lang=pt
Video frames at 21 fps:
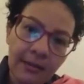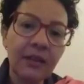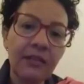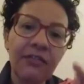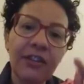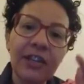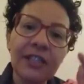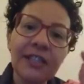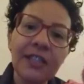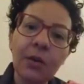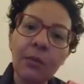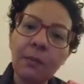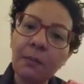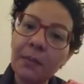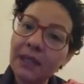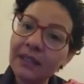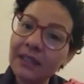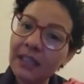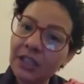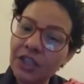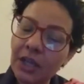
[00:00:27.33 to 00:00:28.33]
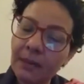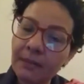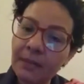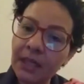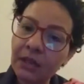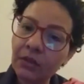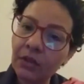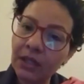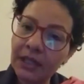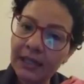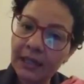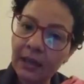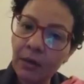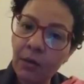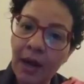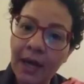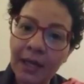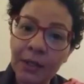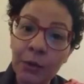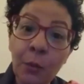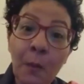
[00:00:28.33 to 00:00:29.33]
de fazer um planejamento
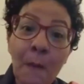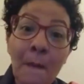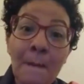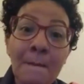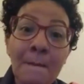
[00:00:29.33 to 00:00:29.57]
adequado